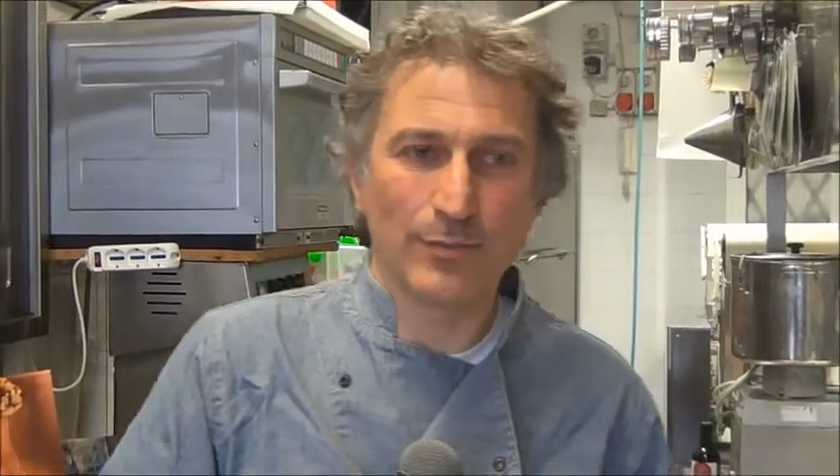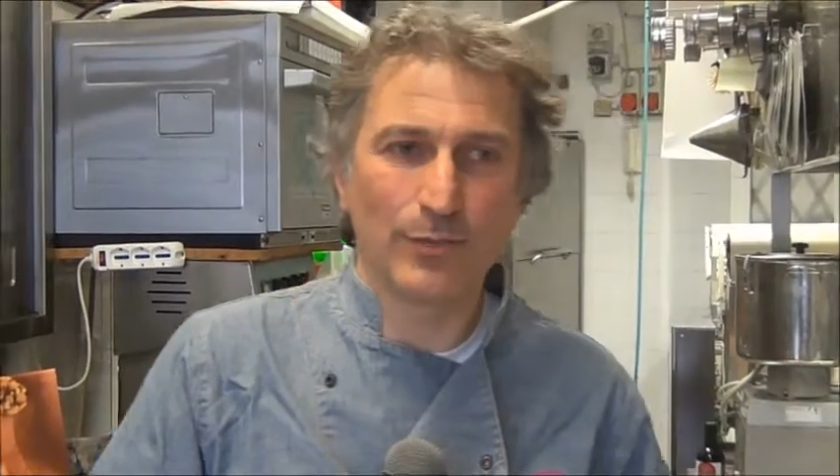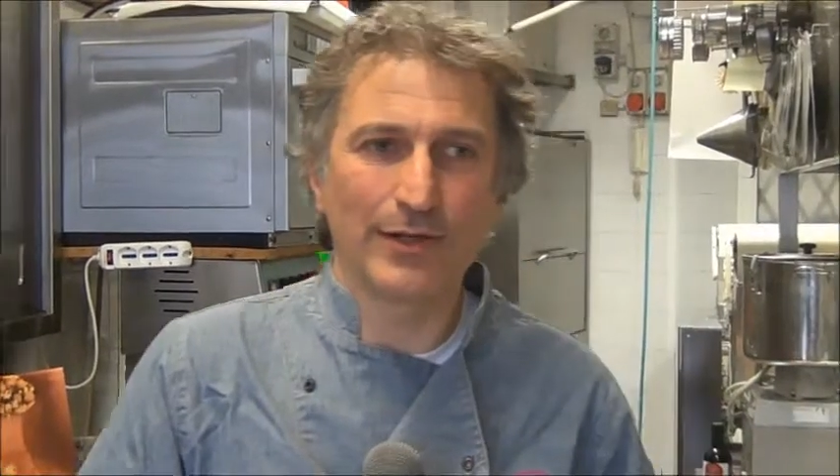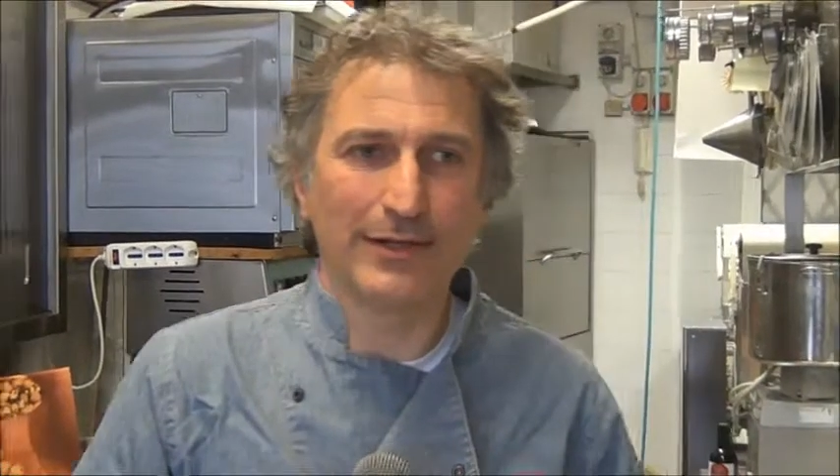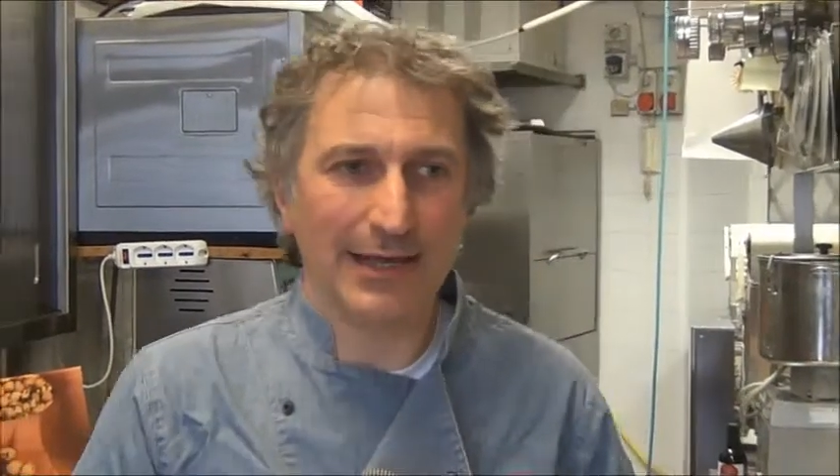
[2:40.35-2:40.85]

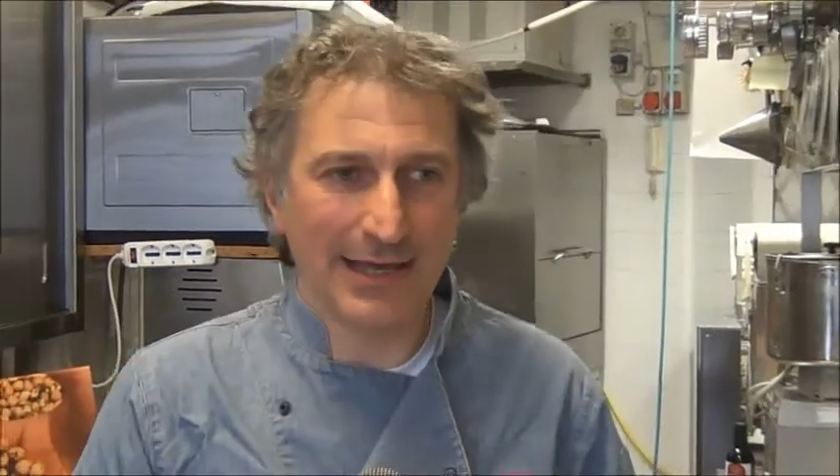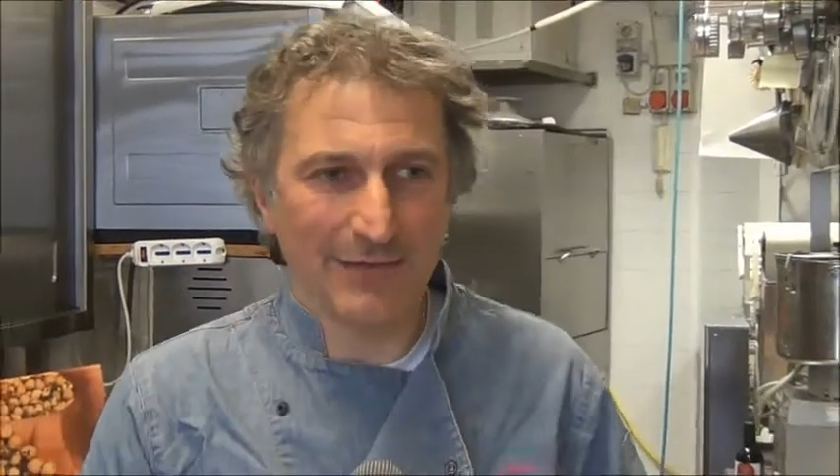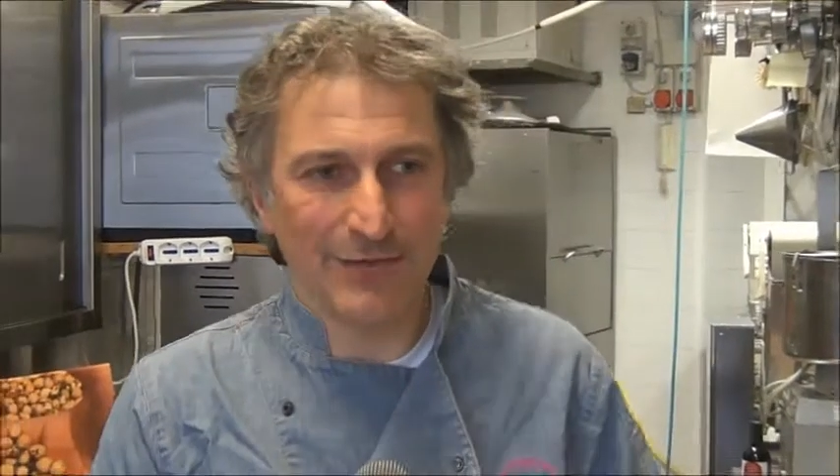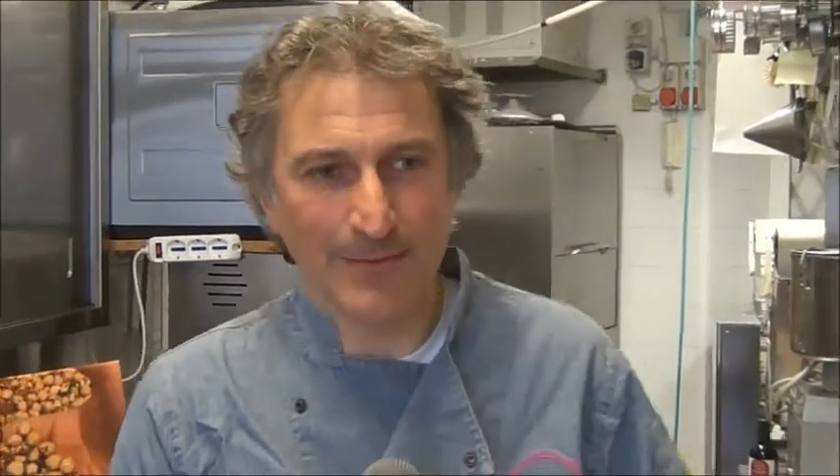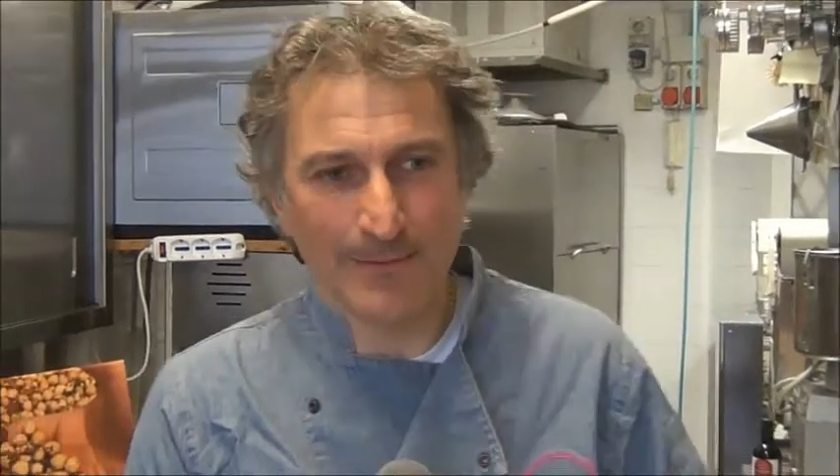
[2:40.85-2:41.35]
comune di
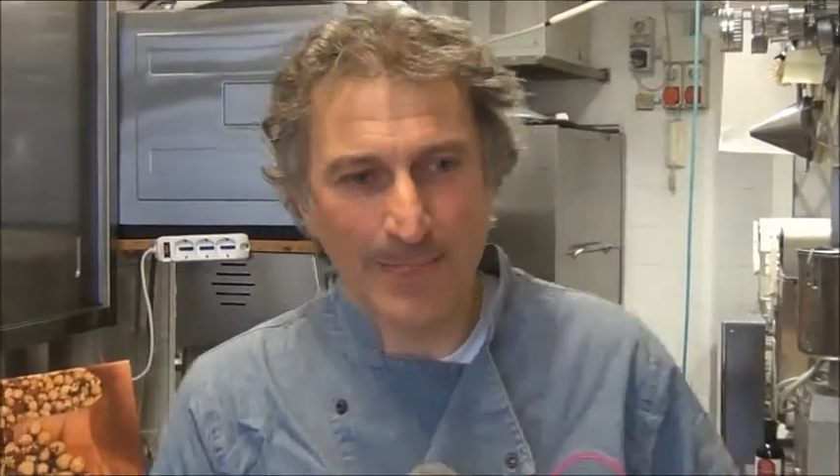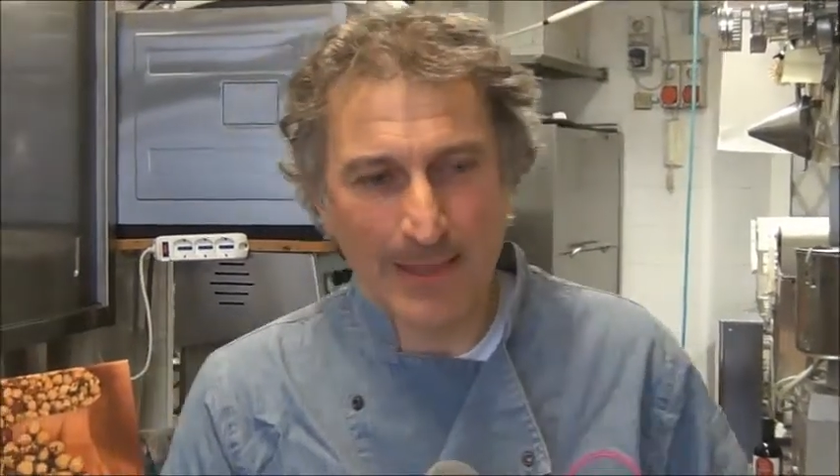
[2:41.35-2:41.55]
Leivi